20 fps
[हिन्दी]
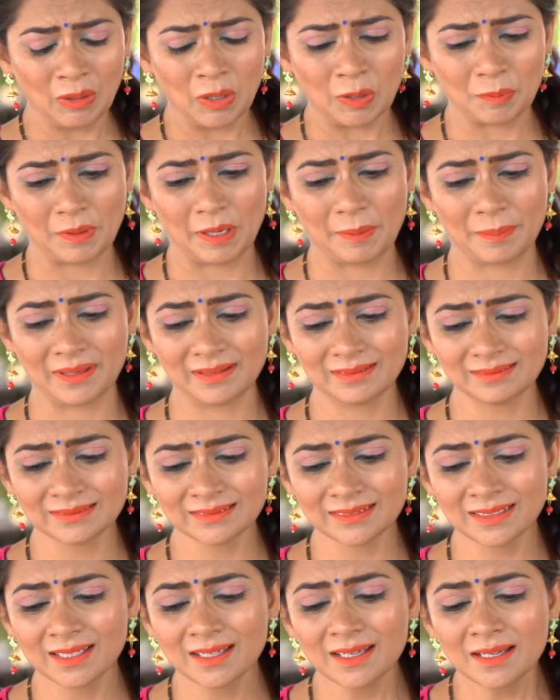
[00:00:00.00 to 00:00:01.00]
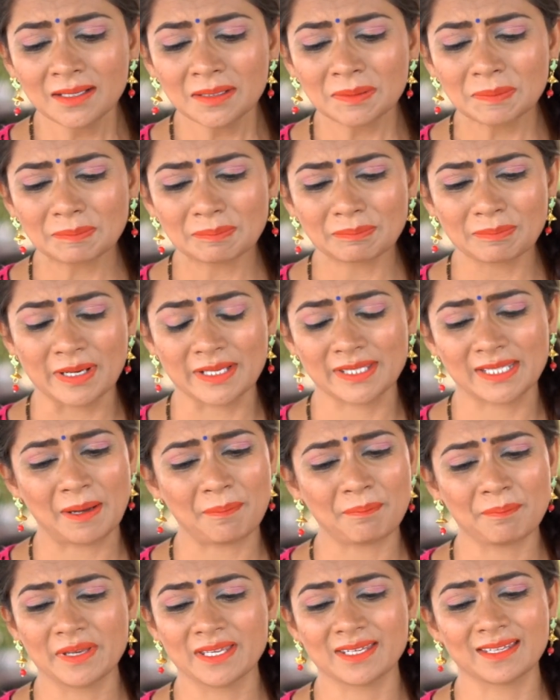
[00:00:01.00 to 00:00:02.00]
और पापा बस
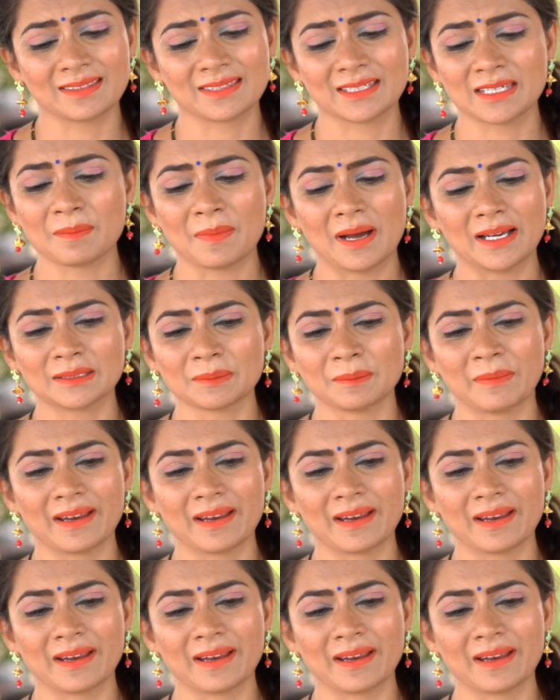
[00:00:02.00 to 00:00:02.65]
आप मेरी इतनी बात